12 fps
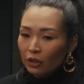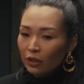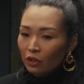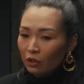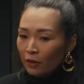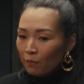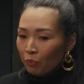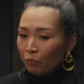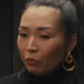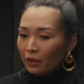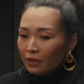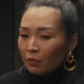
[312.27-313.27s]
даже
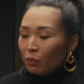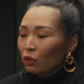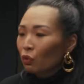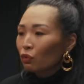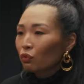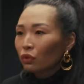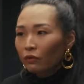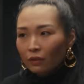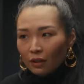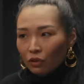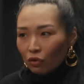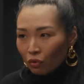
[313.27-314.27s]
по, где по тону не
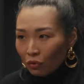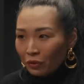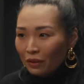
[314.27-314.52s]
видно, что он